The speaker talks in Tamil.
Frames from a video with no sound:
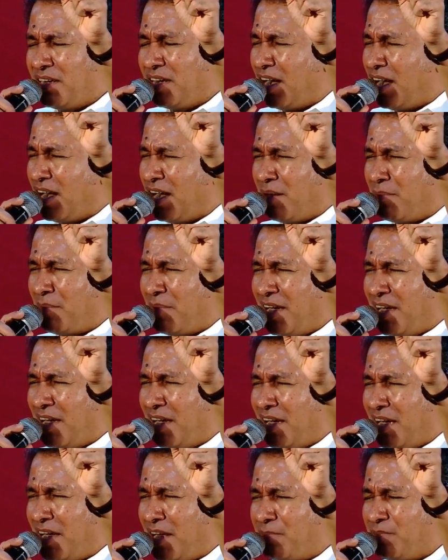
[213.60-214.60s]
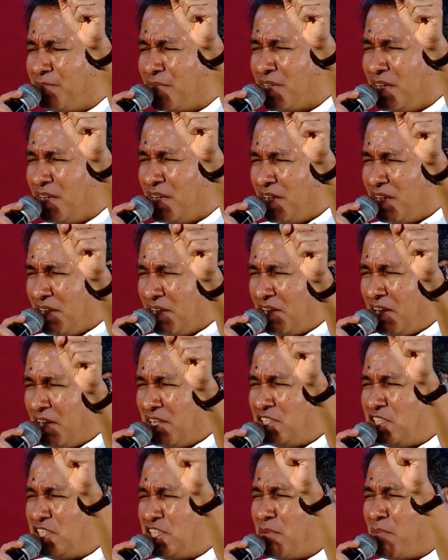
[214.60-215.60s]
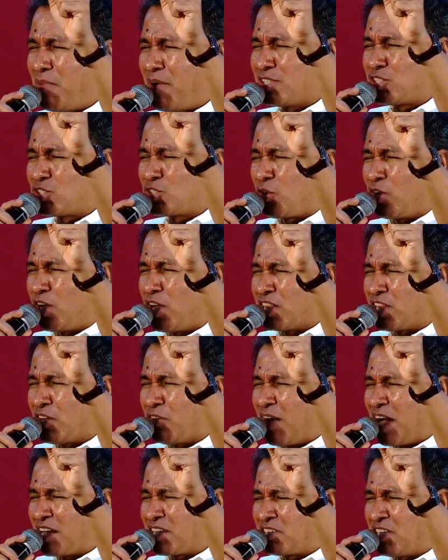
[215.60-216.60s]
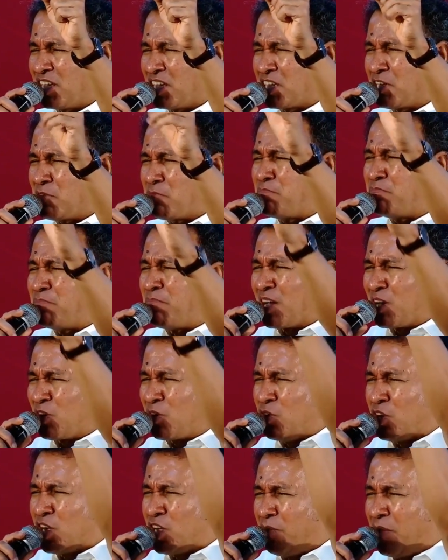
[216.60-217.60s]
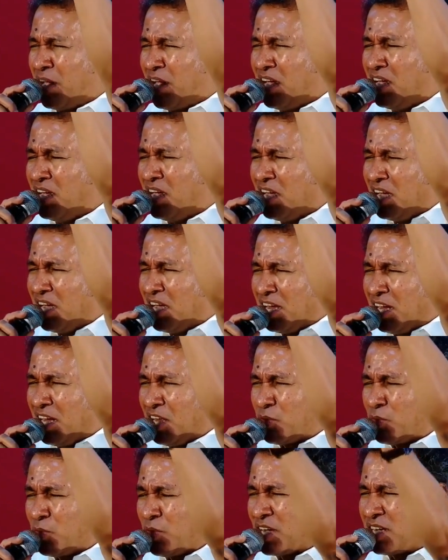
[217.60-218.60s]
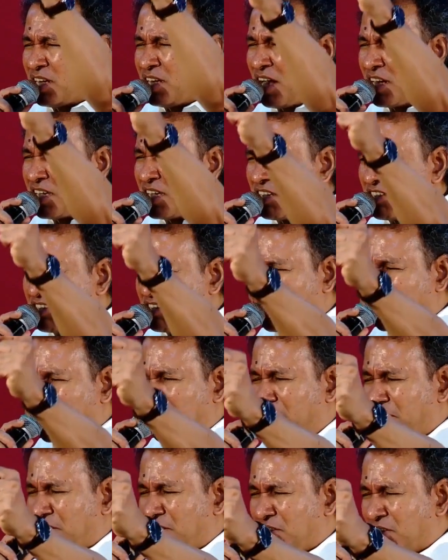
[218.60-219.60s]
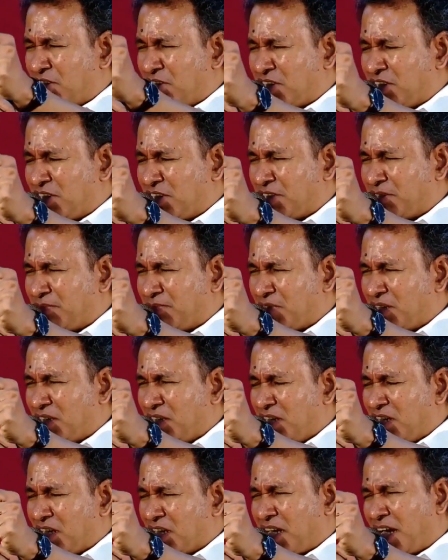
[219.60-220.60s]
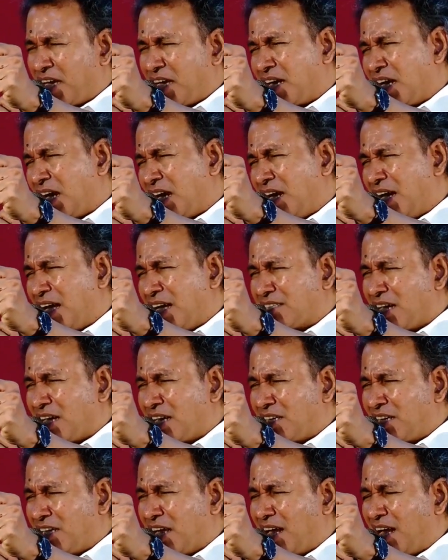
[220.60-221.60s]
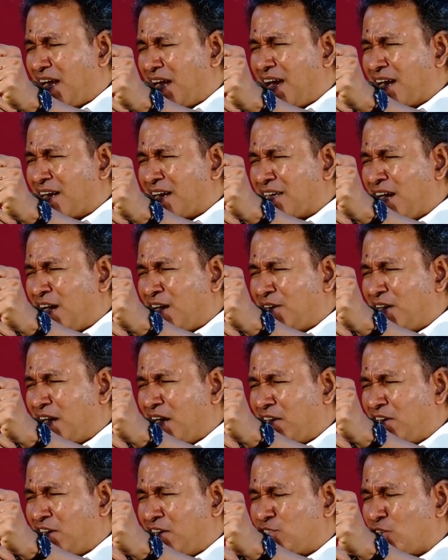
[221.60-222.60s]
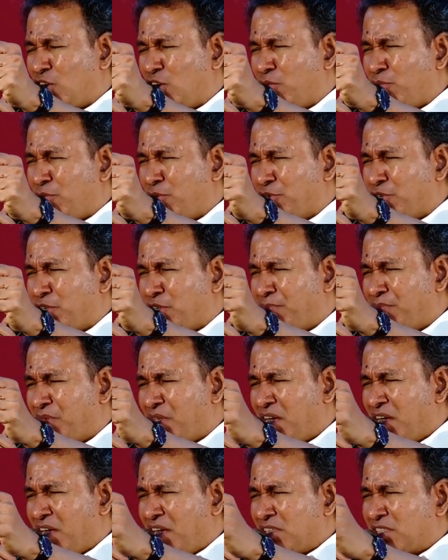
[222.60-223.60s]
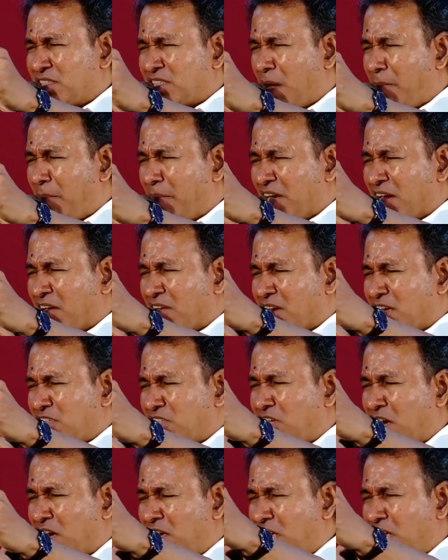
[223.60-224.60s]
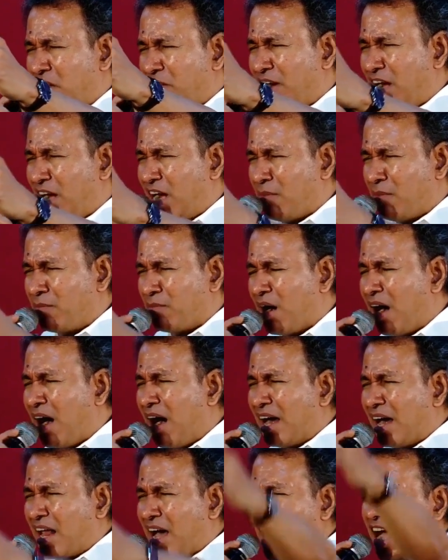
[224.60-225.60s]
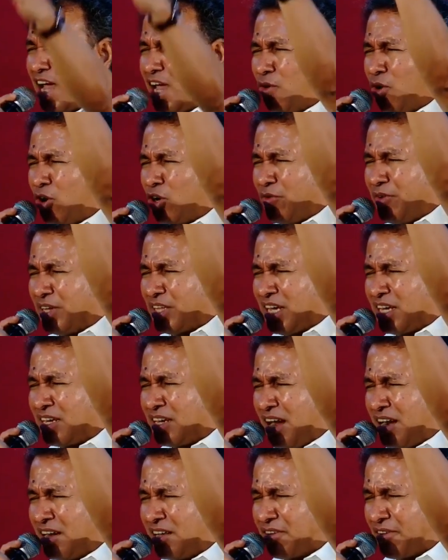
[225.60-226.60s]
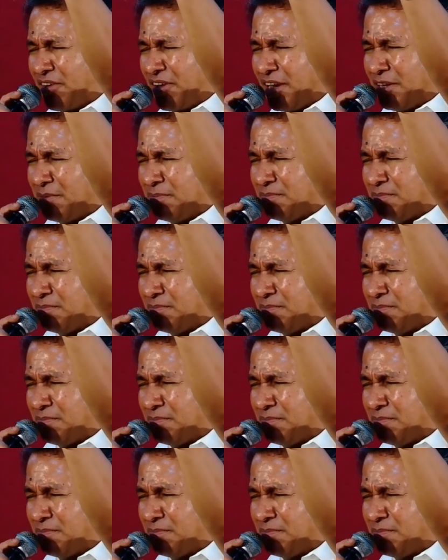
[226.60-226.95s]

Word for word: ஆமேன் நிஜமா சொன்ன அந்த வார்த்தைக்கு பரலோகமே இனி உனக்காக இறங்கி வந்திருக்கு கையை நல்லா தட்டி எல்லாருக்காக நன்றி சொல்லும் போது சபையில் ரட்சன்ய வெள்ளம் ஆராய் ஓடுவதை காணுகிறேன்